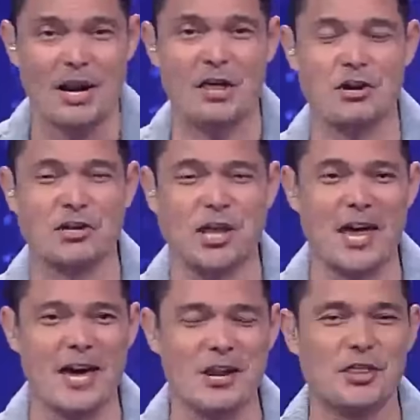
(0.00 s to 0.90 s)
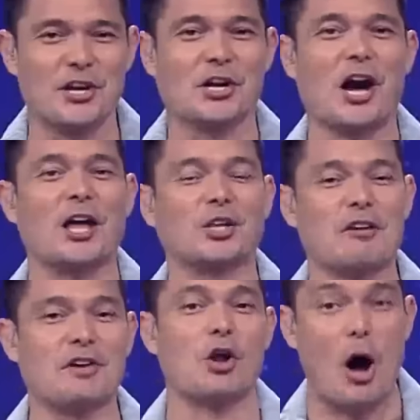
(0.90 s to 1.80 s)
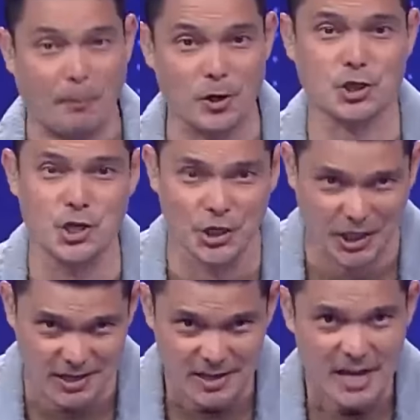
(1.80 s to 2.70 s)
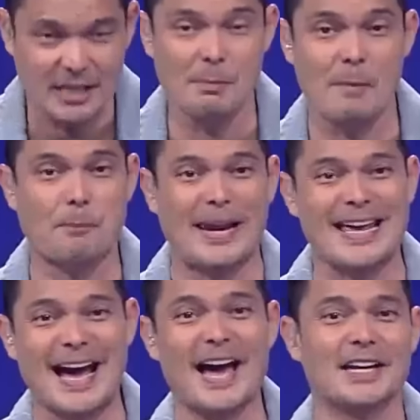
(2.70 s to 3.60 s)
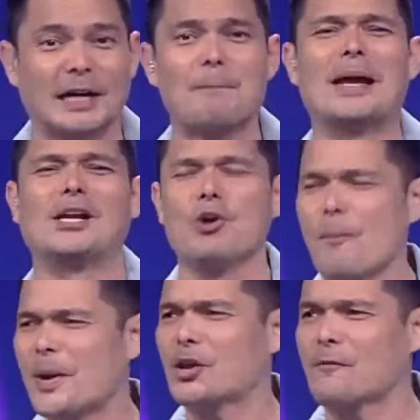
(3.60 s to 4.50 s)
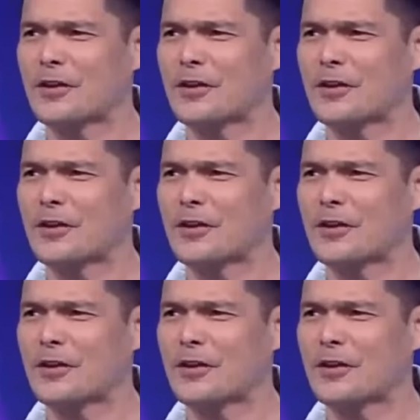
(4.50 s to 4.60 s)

another day, another God-given opportunity na magpaligaya ng milyong-milyong